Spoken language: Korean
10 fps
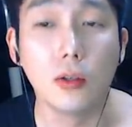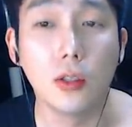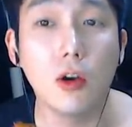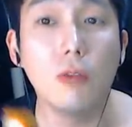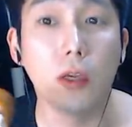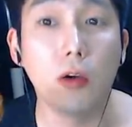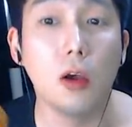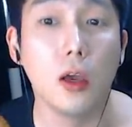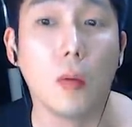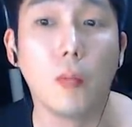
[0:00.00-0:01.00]
저 직업이
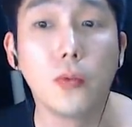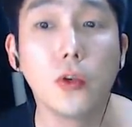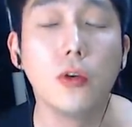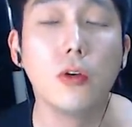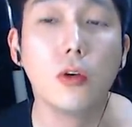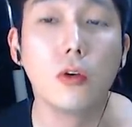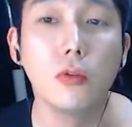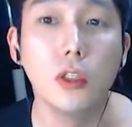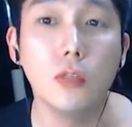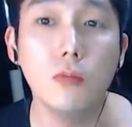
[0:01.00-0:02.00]
이거예요. 저 이거
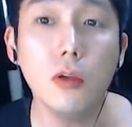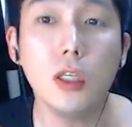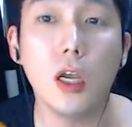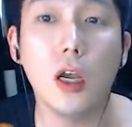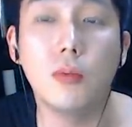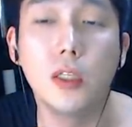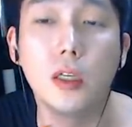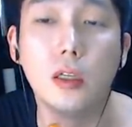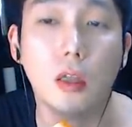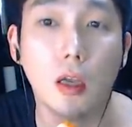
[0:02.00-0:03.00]
여러분들 10년차
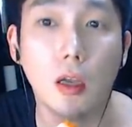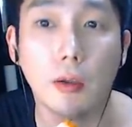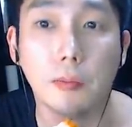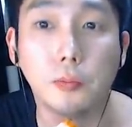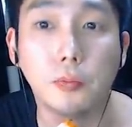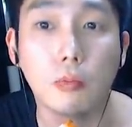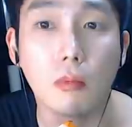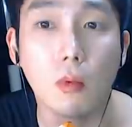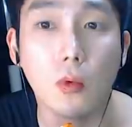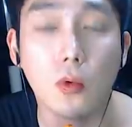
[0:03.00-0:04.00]
BJ인데,
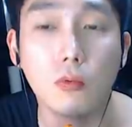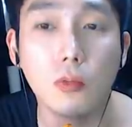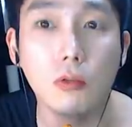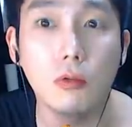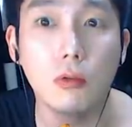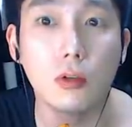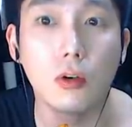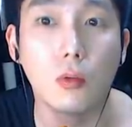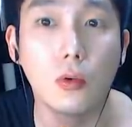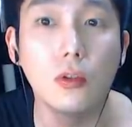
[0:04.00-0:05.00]
음, 뭐 요즘 친구들은
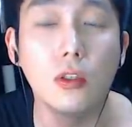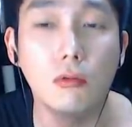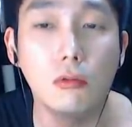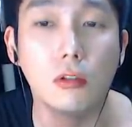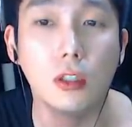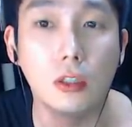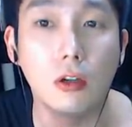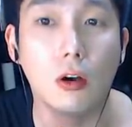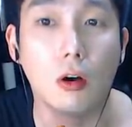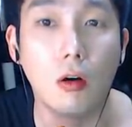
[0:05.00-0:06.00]
저를 모르는 친구들도
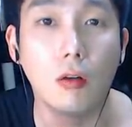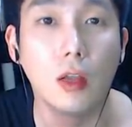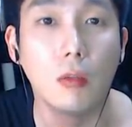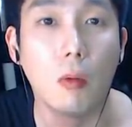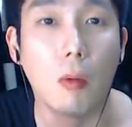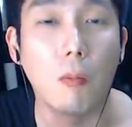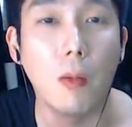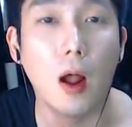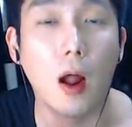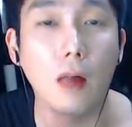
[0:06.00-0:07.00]
있어요. 근데 뭐
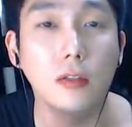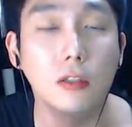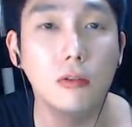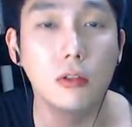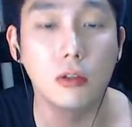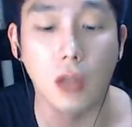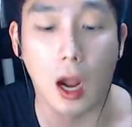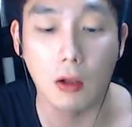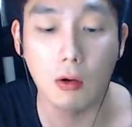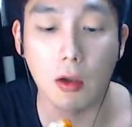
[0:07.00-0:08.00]
먹방 하는 친구들은 저를 다
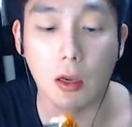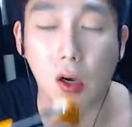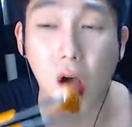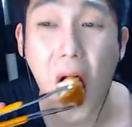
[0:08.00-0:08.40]
알 거예요.